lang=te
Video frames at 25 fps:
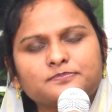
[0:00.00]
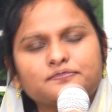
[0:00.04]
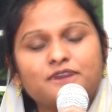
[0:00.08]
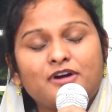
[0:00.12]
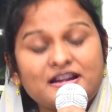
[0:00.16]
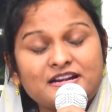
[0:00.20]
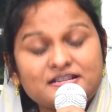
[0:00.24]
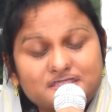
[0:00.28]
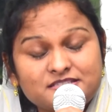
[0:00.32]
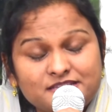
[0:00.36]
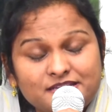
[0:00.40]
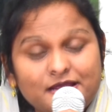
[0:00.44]

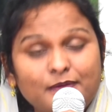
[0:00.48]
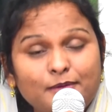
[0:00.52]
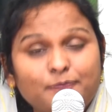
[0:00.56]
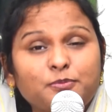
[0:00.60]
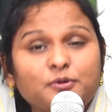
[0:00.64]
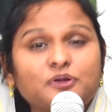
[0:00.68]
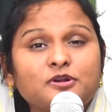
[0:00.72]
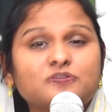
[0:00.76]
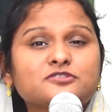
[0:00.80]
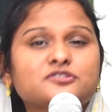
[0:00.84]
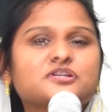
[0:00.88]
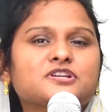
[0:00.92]

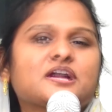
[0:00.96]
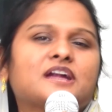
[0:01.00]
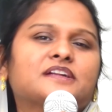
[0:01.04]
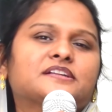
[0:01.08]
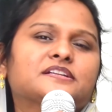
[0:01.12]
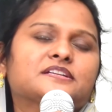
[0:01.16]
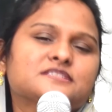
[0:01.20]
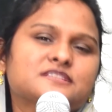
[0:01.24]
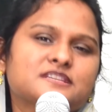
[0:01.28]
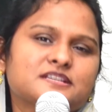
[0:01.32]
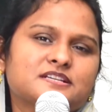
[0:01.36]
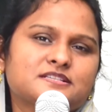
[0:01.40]
వాట్సాప్ లో
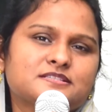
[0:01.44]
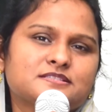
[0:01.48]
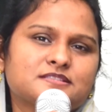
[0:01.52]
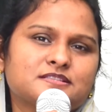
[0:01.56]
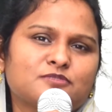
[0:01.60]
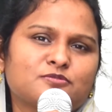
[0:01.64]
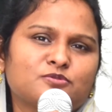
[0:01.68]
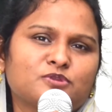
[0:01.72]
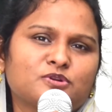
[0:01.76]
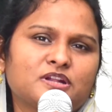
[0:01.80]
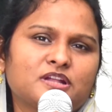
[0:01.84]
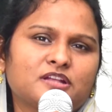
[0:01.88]
చాటింగ్
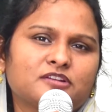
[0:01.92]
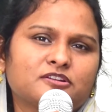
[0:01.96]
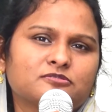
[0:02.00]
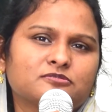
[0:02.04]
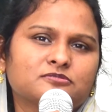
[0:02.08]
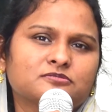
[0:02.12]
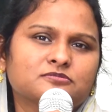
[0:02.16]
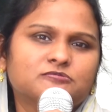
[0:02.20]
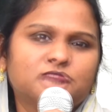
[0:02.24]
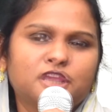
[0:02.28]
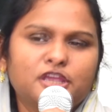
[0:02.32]
చేస్తా ఉన్నారు